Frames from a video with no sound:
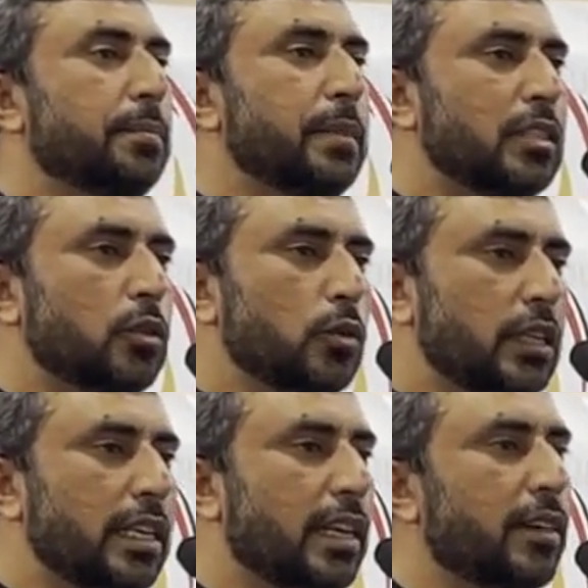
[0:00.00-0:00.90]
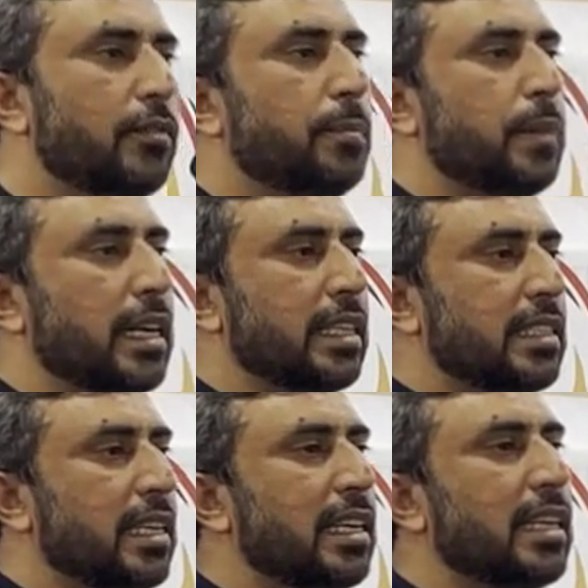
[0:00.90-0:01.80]
biz Türkiye ve
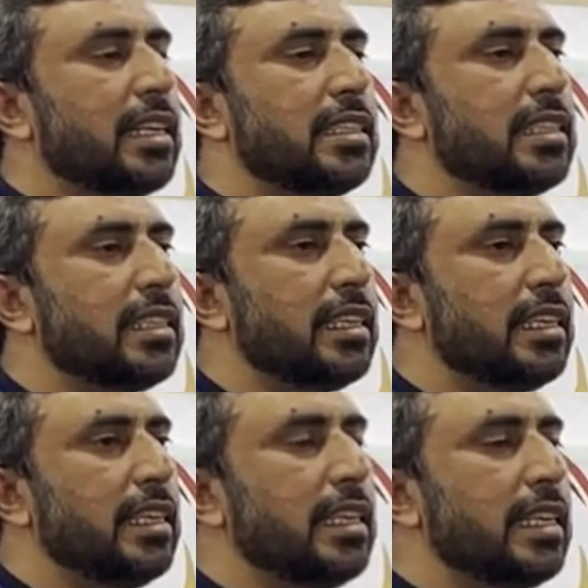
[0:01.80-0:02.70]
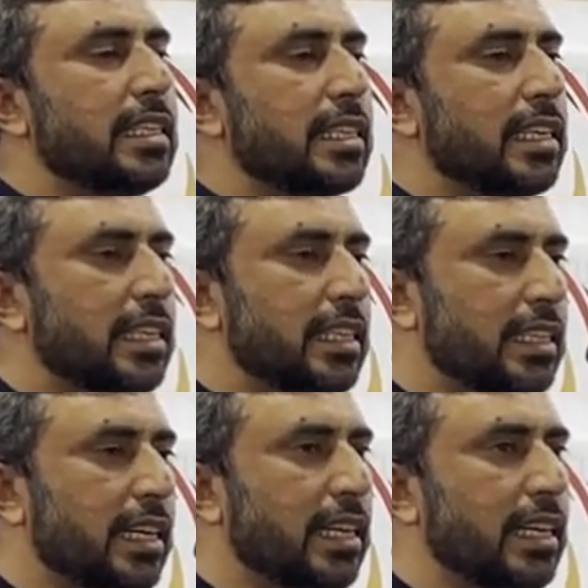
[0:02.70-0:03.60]
Pakistan arasındaki ilişkileri
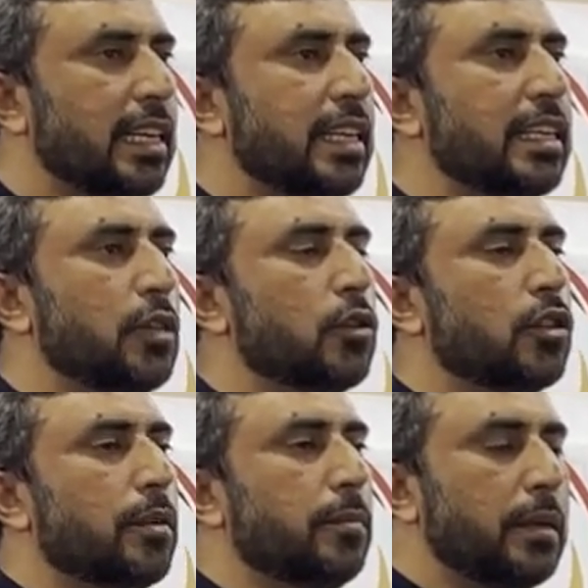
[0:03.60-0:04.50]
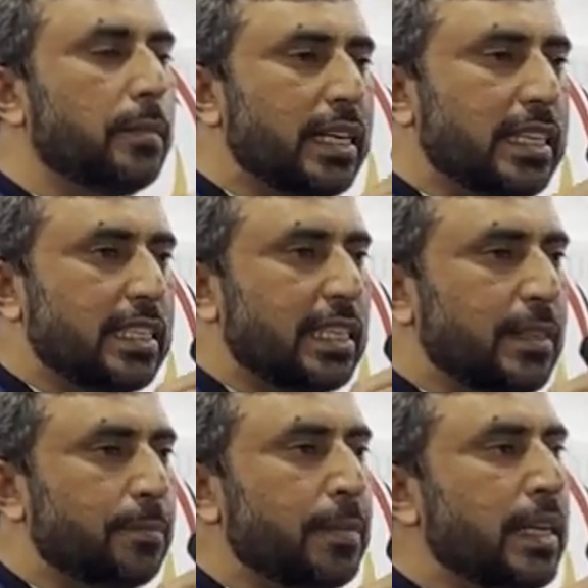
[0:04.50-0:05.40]
daha ileri götürebilmek
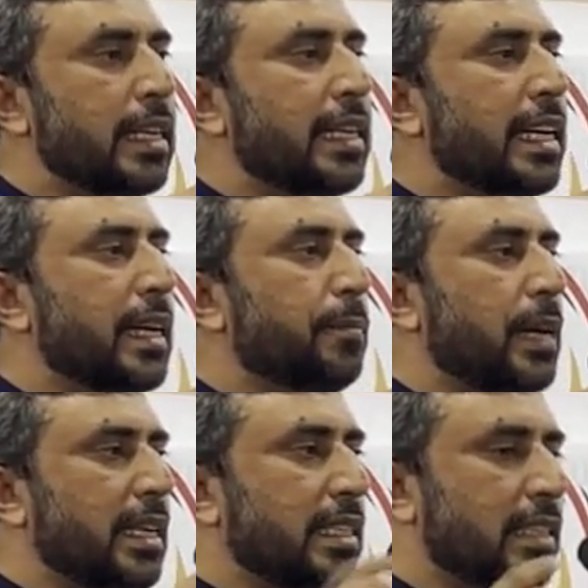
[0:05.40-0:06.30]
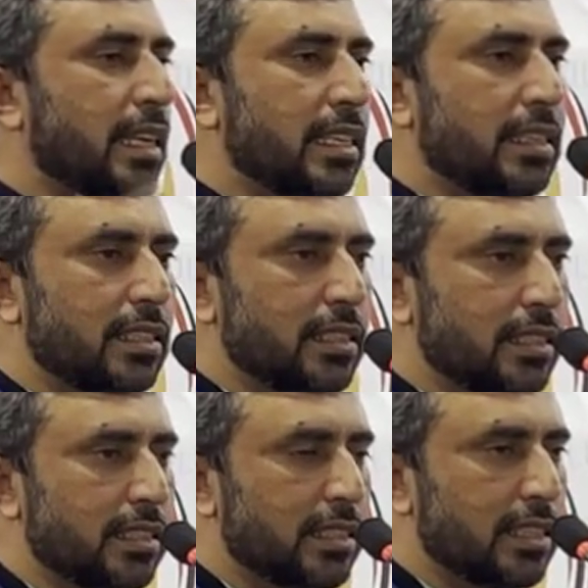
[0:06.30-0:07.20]
için gerek Pakistan
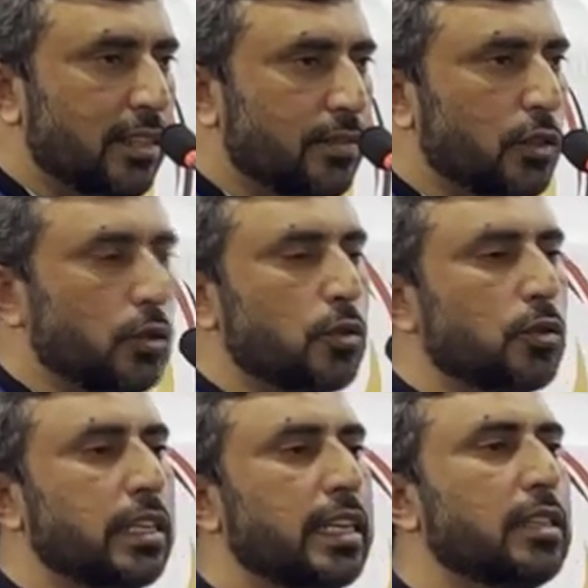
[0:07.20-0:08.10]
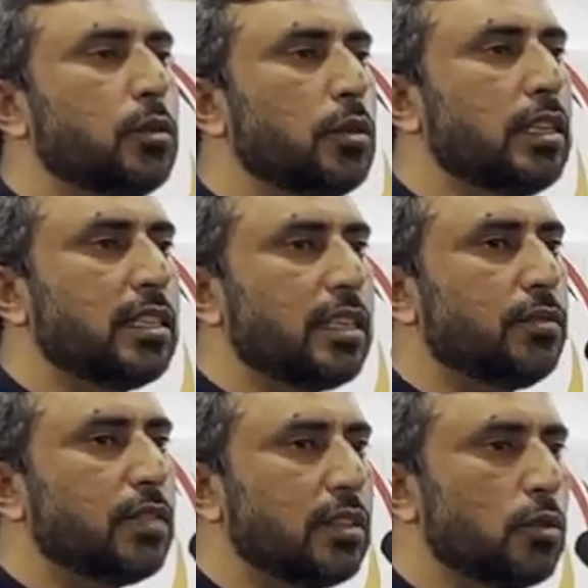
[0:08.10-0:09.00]
e, tarafta olsun, gerek Türkiye
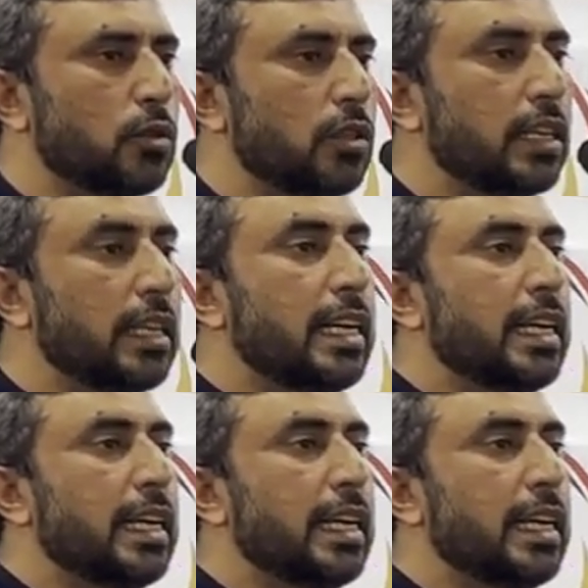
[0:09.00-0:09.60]
tarafından olsun